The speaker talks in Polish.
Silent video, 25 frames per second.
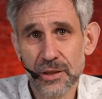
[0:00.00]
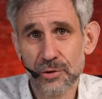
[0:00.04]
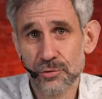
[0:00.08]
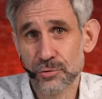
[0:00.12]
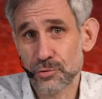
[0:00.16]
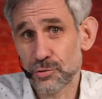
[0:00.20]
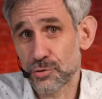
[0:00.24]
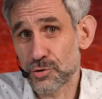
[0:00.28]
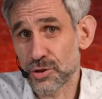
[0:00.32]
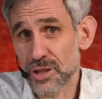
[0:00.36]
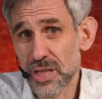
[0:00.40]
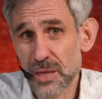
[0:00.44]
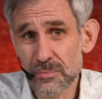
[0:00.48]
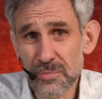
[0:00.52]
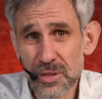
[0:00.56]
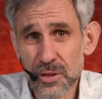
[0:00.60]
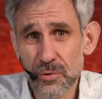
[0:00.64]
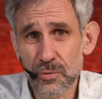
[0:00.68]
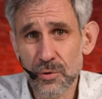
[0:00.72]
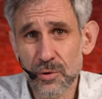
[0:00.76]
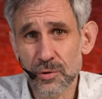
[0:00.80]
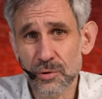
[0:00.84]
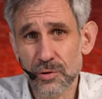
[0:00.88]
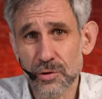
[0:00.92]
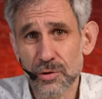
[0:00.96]
odrzucona
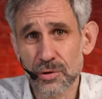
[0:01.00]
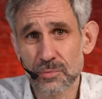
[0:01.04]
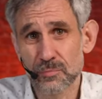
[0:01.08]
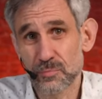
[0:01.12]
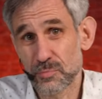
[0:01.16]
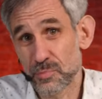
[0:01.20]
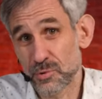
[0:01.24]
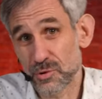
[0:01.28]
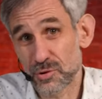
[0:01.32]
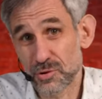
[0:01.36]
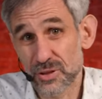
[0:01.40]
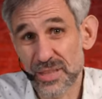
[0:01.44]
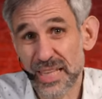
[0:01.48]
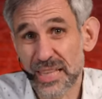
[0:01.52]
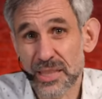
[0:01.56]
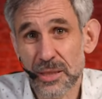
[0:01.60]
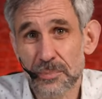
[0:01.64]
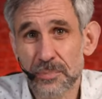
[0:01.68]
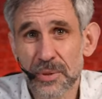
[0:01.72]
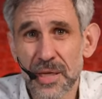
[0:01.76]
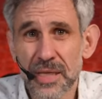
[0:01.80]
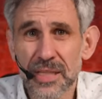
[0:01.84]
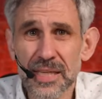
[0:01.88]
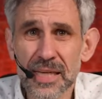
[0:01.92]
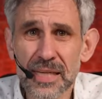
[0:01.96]
miłość, pożądanie
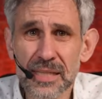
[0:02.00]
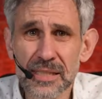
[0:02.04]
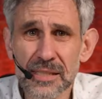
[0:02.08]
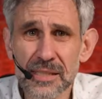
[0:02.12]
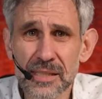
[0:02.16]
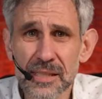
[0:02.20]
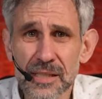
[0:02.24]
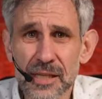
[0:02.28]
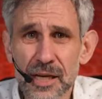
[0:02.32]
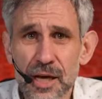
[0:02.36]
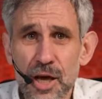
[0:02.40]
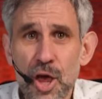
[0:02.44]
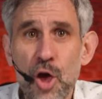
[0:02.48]
pieniędzy,